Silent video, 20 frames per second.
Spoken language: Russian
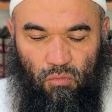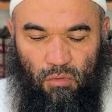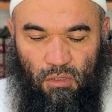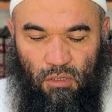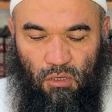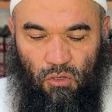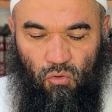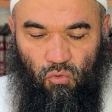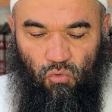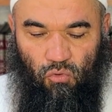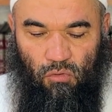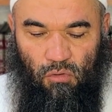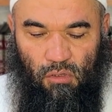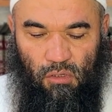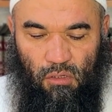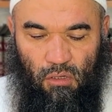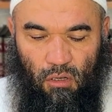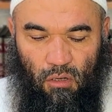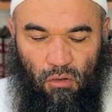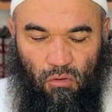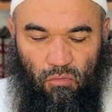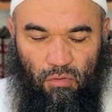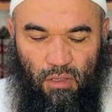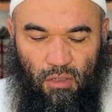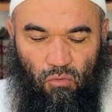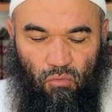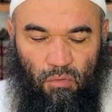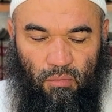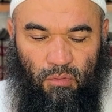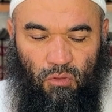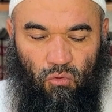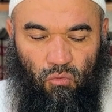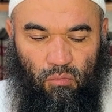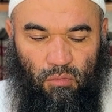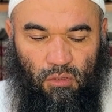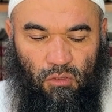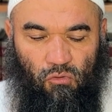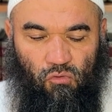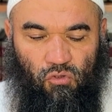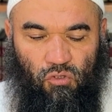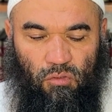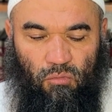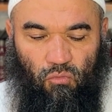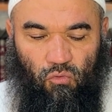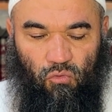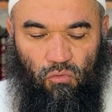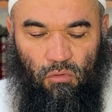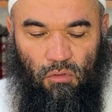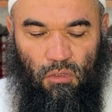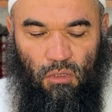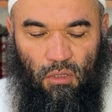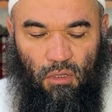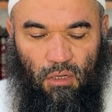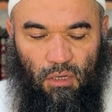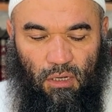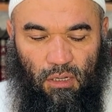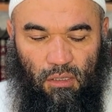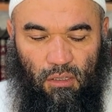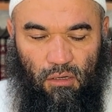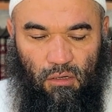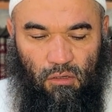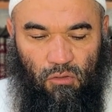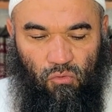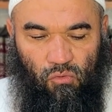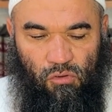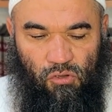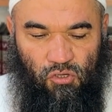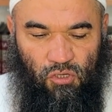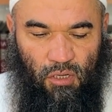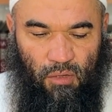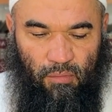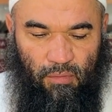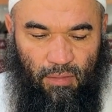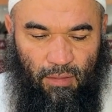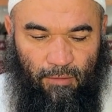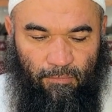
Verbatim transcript: من يكون إلى حقويه ومنهم من يلجم على ركو الجامن.